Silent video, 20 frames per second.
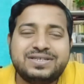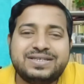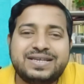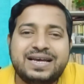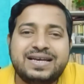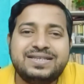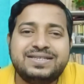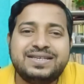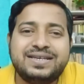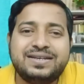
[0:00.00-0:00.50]

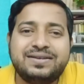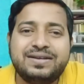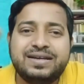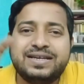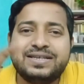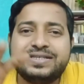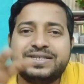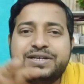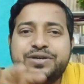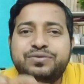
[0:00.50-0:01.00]
সাইজের
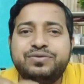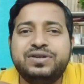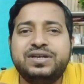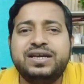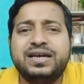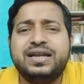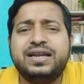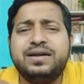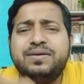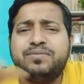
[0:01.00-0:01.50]
এসকিউ
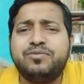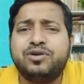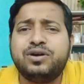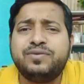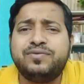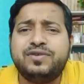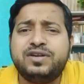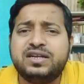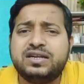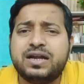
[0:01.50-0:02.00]
নিয়ে এলে
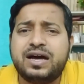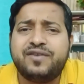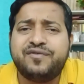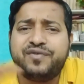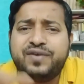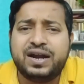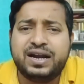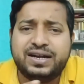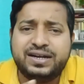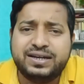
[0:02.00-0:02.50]
মোটামুটি
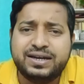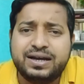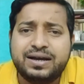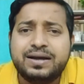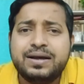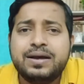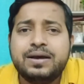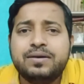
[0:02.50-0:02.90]
রাফ আইডিয়া